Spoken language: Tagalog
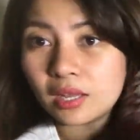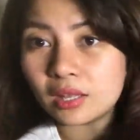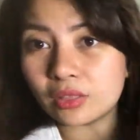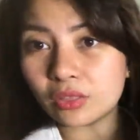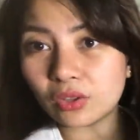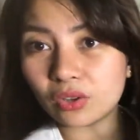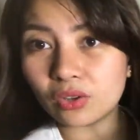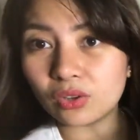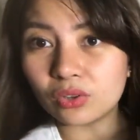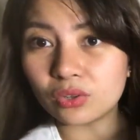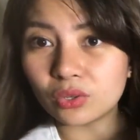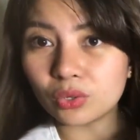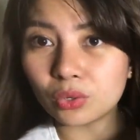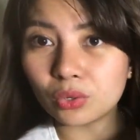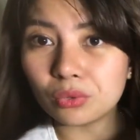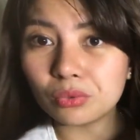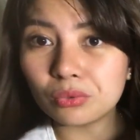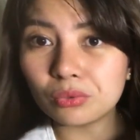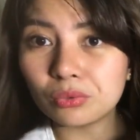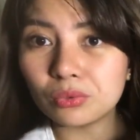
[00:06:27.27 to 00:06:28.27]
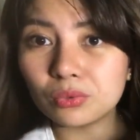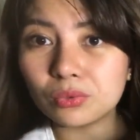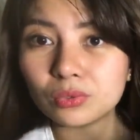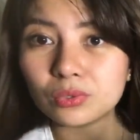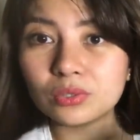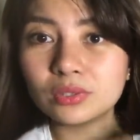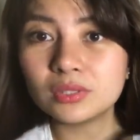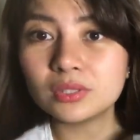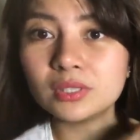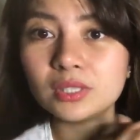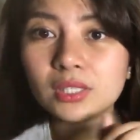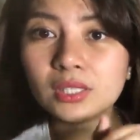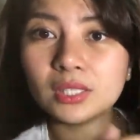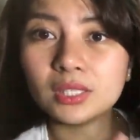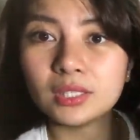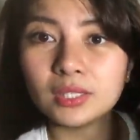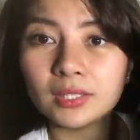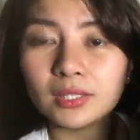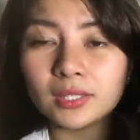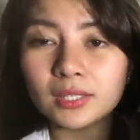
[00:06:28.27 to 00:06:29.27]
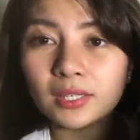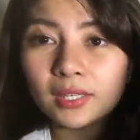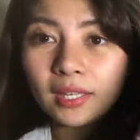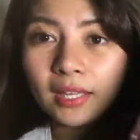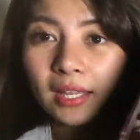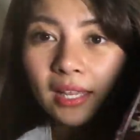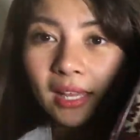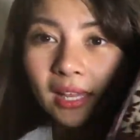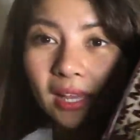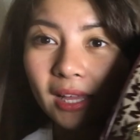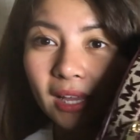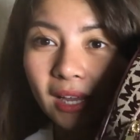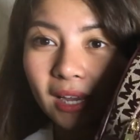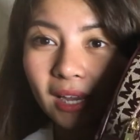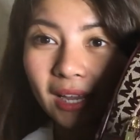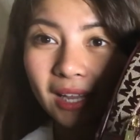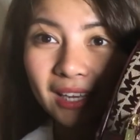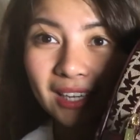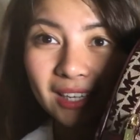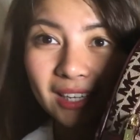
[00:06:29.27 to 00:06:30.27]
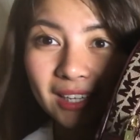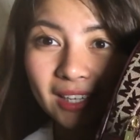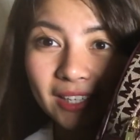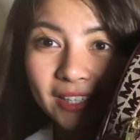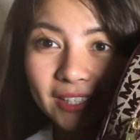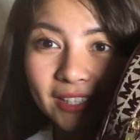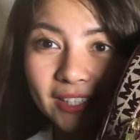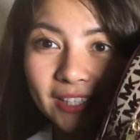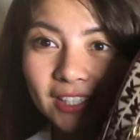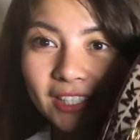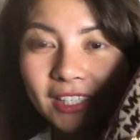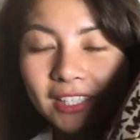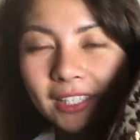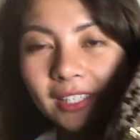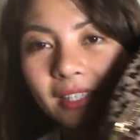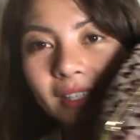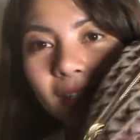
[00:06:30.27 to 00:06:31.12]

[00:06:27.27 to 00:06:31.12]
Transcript: Ito, gold. And here.